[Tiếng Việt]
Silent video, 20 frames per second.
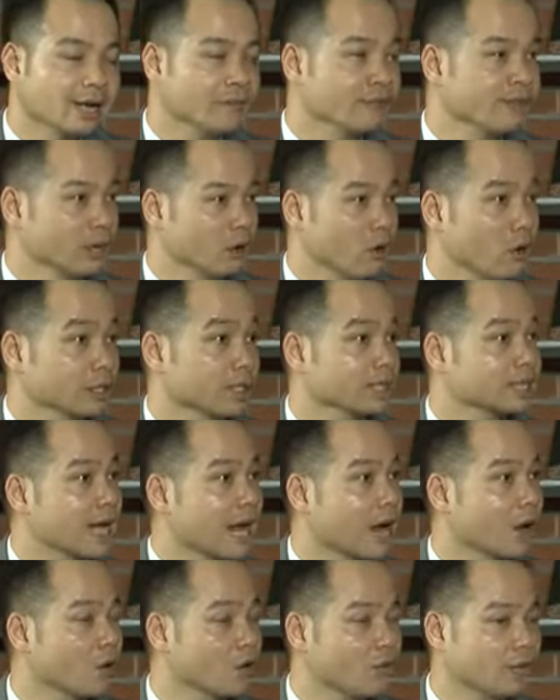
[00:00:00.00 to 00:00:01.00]
làm việc của họ ra
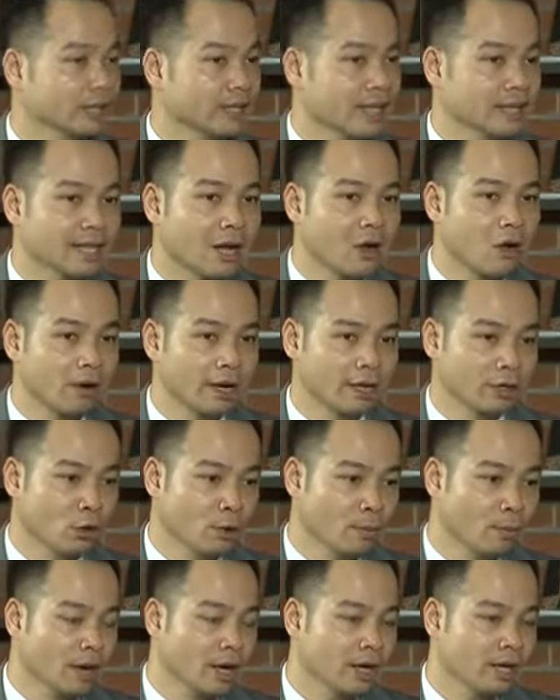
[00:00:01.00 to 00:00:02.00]
sao, và tại sao họ lại
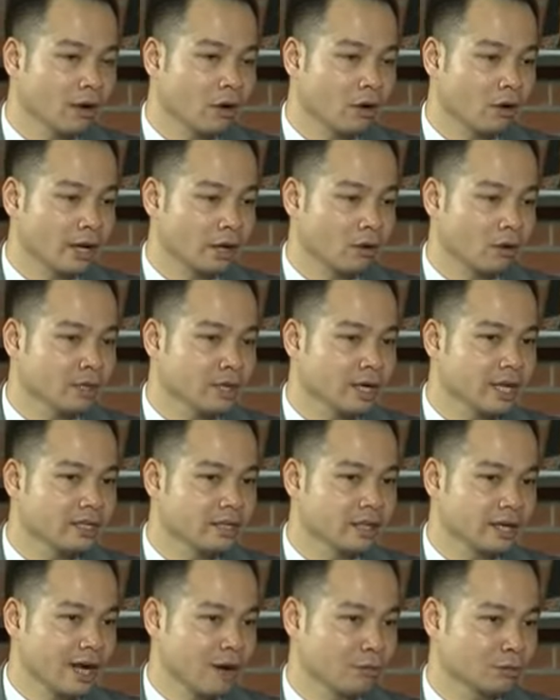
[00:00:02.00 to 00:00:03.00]
đổi mới, họ lại có những cái
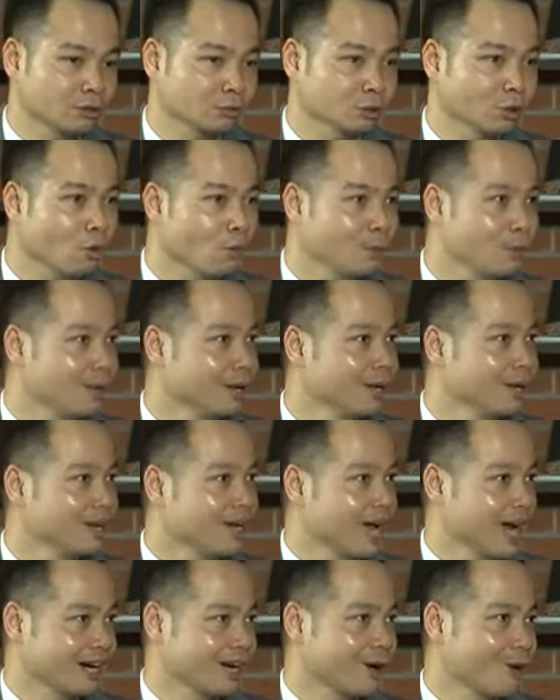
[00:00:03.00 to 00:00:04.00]
trường đại học trong top
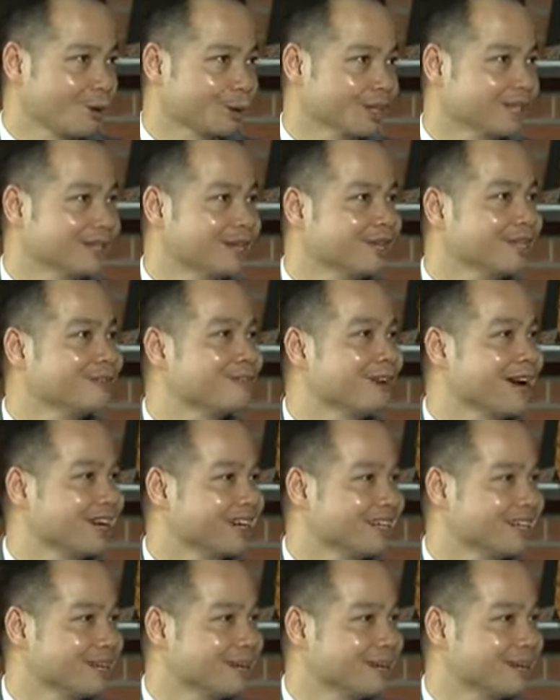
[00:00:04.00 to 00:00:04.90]
hàng đầu của thế giới như vậy.